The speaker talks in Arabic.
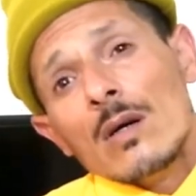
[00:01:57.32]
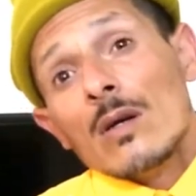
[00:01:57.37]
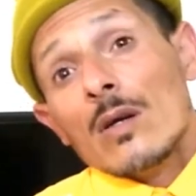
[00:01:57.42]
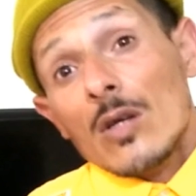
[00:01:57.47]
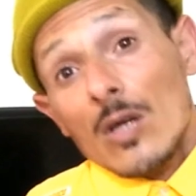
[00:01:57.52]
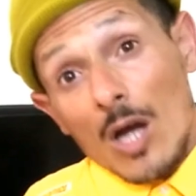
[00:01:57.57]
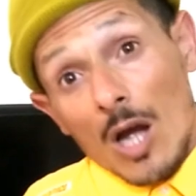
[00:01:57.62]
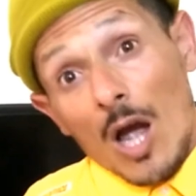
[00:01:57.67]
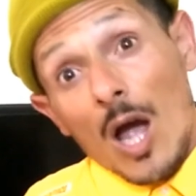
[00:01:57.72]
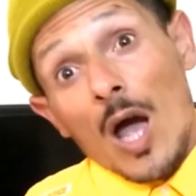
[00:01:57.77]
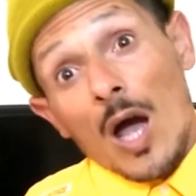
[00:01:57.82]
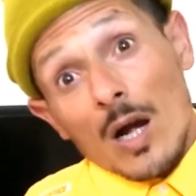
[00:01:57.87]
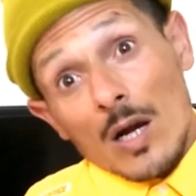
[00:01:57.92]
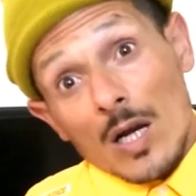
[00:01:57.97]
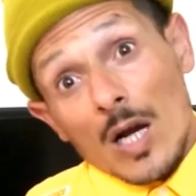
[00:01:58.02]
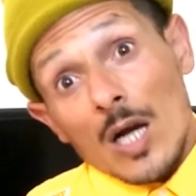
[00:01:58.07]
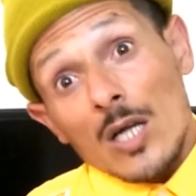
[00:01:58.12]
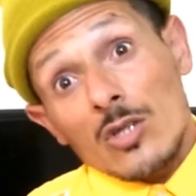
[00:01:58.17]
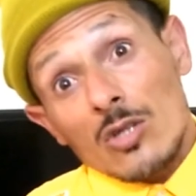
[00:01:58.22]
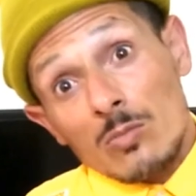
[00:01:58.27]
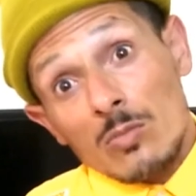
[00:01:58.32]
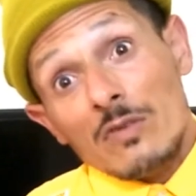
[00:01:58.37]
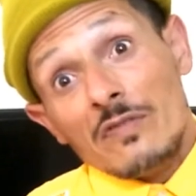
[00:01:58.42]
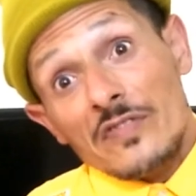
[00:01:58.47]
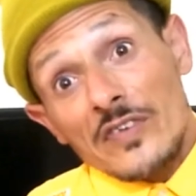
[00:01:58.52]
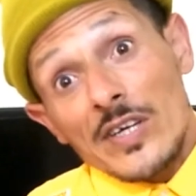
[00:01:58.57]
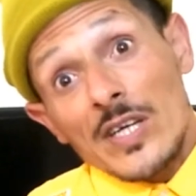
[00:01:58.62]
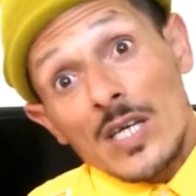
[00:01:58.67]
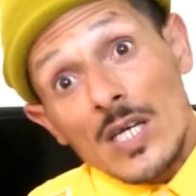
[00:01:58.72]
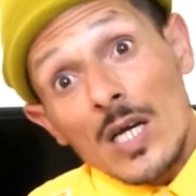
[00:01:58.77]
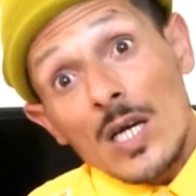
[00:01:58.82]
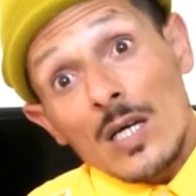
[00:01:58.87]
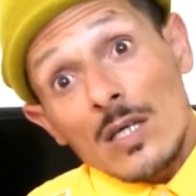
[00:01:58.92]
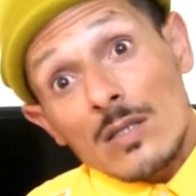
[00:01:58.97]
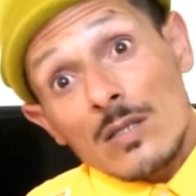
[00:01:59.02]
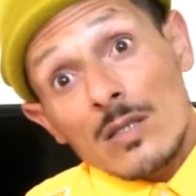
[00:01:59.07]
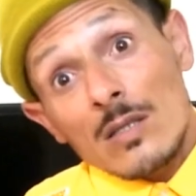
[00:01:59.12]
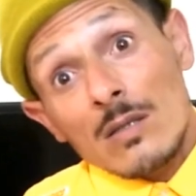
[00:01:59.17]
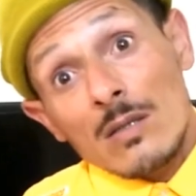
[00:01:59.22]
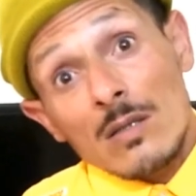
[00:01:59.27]
ياك عندهم
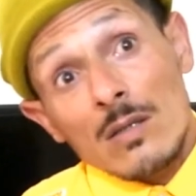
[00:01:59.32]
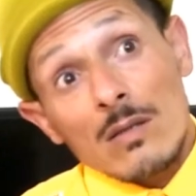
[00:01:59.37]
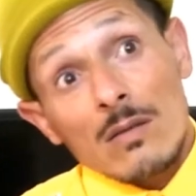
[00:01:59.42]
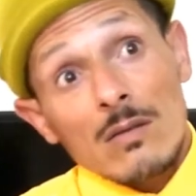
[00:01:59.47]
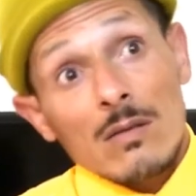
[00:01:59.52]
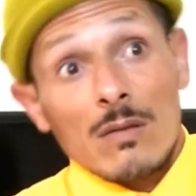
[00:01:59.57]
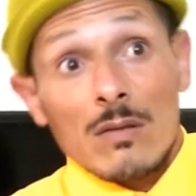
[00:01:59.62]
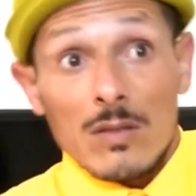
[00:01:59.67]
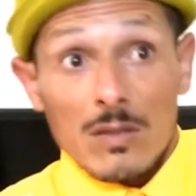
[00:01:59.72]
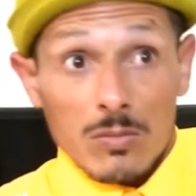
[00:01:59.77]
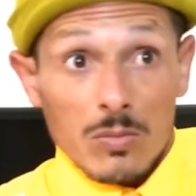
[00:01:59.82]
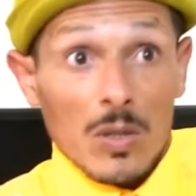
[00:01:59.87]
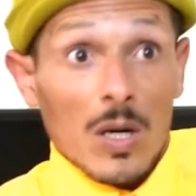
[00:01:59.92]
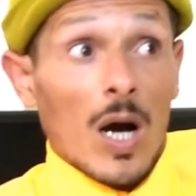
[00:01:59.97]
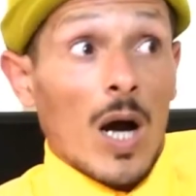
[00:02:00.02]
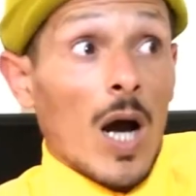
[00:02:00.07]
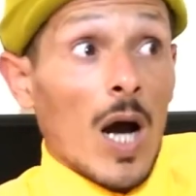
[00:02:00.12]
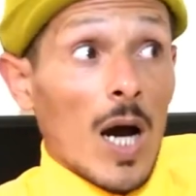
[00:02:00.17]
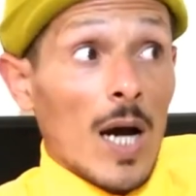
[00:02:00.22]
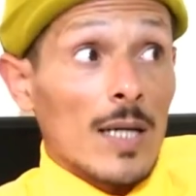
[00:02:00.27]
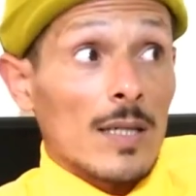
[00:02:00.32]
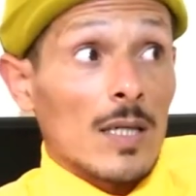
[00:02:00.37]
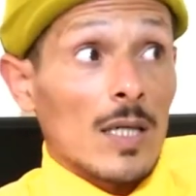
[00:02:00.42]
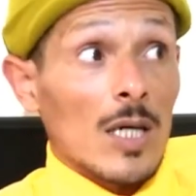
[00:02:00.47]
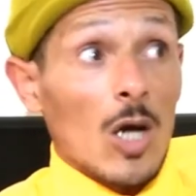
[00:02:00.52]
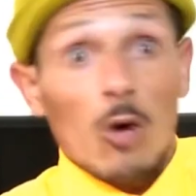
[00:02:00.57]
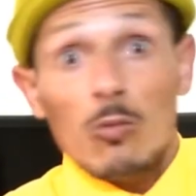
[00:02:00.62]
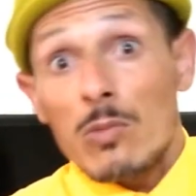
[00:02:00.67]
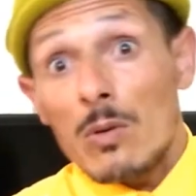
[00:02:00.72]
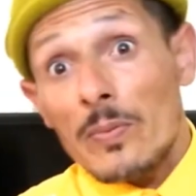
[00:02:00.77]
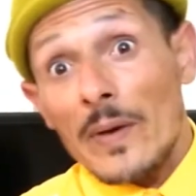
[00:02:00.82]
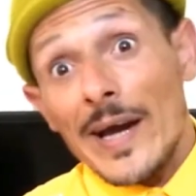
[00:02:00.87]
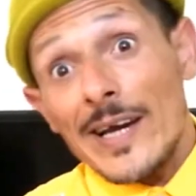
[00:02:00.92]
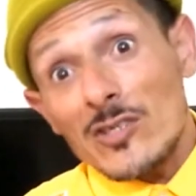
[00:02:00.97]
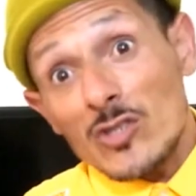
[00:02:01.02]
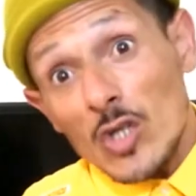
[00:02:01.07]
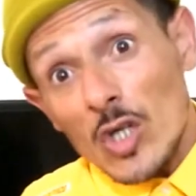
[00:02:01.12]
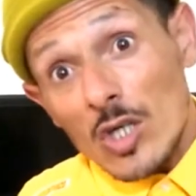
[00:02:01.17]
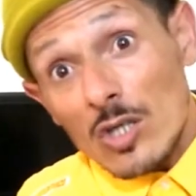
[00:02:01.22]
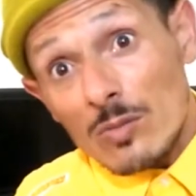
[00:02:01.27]
الفيلات تبارك الله وما
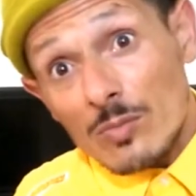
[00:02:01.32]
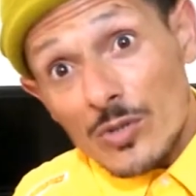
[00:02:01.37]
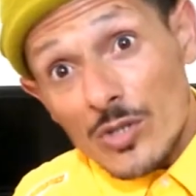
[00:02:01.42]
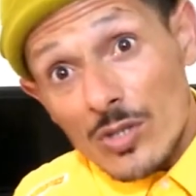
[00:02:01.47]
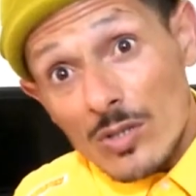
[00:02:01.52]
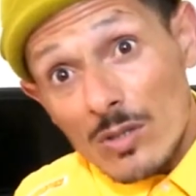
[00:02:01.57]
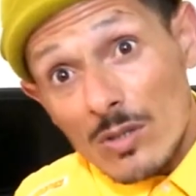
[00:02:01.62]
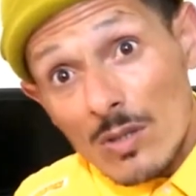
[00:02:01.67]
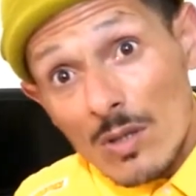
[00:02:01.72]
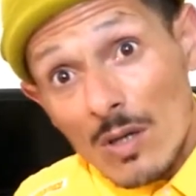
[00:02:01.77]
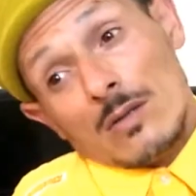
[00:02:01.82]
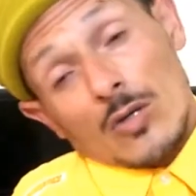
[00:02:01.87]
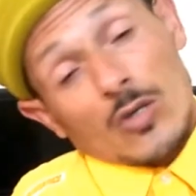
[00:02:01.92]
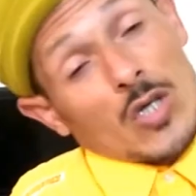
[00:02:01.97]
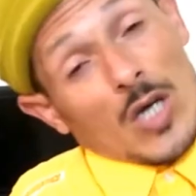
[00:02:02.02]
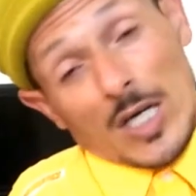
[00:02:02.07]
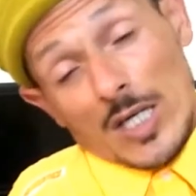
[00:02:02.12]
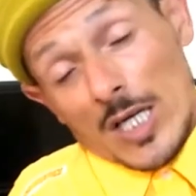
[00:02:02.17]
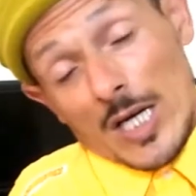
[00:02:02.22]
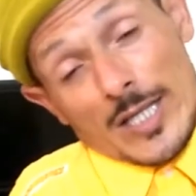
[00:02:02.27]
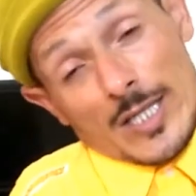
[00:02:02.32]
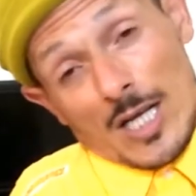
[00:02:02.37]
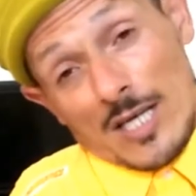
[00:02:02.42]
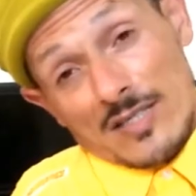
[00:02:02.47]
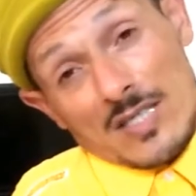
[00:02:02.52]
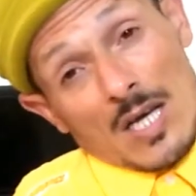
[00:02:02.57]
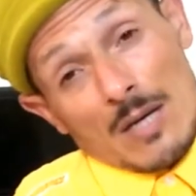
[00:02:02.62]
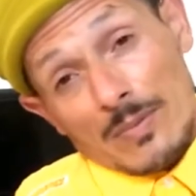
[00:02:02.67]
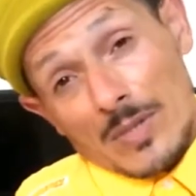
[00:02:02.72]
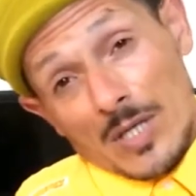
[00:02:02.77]
بغيتيهمش هي على هذا الحساب